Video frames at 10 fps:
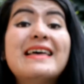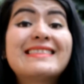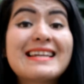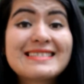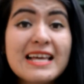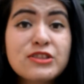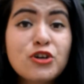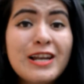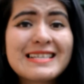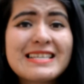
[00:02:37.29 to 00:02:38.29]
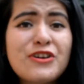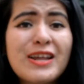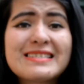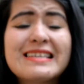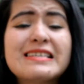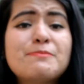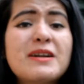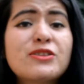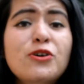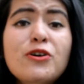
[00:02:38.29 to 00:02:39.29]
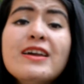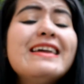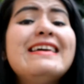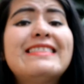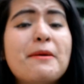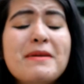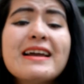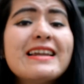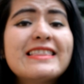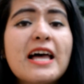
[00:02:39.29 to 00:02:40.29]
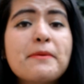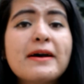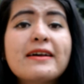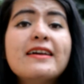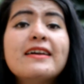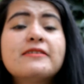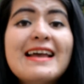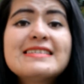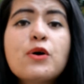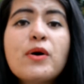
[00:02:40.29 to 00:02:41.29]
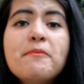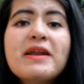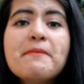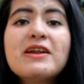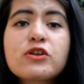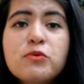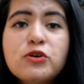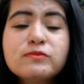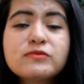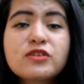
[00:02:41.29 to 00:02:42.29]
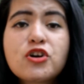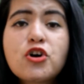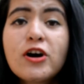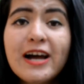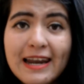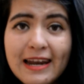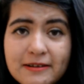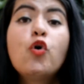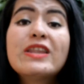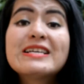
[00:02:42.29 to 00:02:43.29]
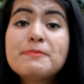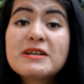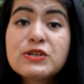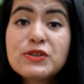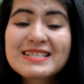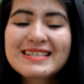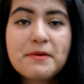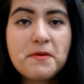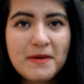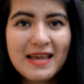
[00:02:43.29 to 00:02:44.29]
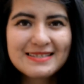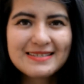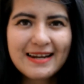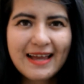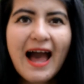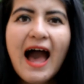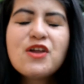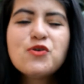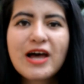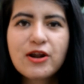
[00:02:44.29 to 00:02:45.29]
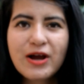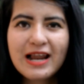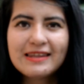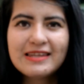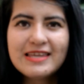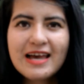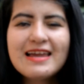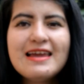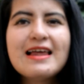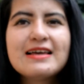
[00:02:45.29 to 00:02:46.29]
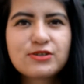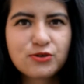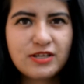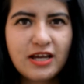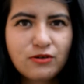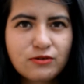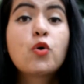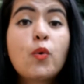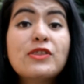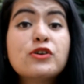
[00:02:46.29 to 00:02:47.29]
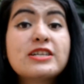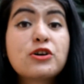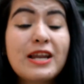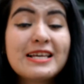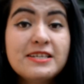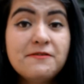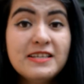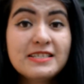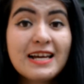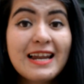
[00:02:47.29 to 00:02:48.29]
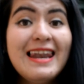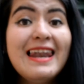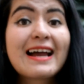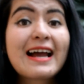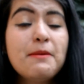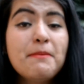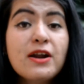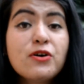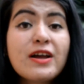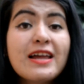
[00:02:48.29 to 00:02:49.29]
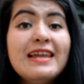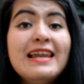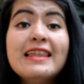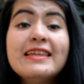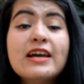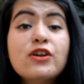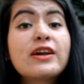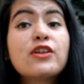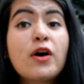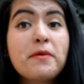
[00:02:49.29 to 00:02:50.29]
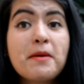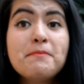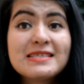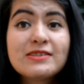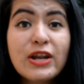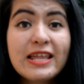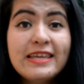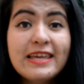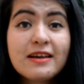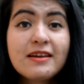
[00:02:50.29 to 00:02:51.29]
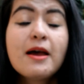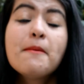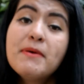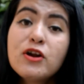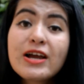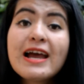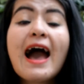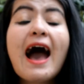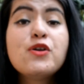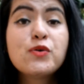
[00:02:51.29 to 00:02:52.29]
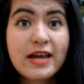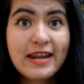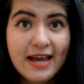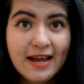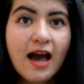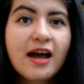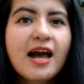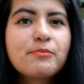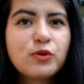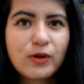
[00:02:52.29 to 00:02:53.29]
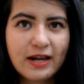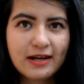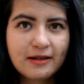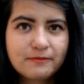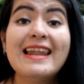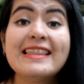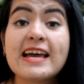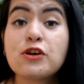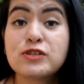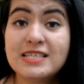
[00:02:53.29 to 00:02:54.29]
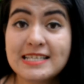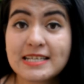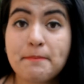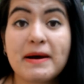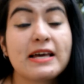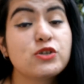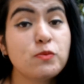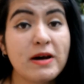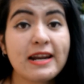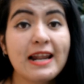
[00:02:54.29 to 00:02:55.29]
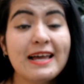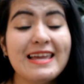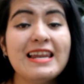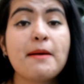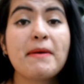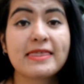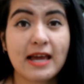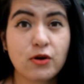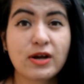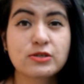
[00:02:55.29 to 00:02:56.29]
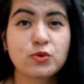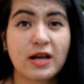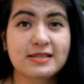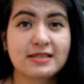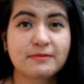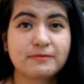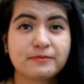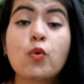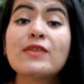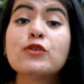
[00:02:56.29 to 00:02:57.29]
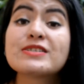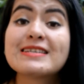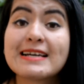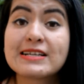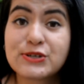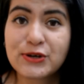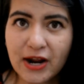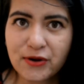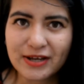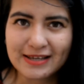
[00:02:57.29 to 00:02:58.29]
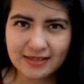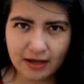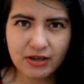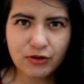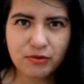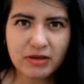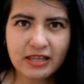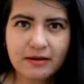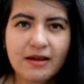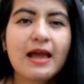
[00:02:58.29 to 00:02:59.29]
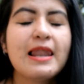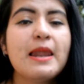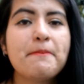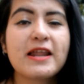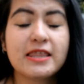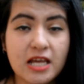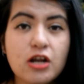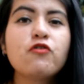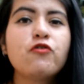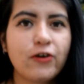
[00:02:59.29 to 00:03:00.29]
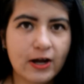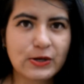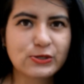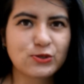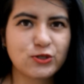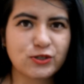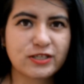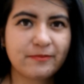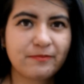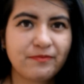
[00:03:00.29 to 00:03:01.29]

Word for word: Mientras tanto, la señora se despertó y también gritaba, ¡Esa huambra me robó! Cójanla. Unas personas que vivían cerca ayudaron a la niña y la escondieron. Cuando llegó la chificha, la calmaron y le dijeron que no habían visto a la niña, pero que ayudarían a capturarla. Le dieron chicha para chumarla y la mandaron a su casa. Cuando se cercioraron que estaba dormida, le prendieron fuego a su choza.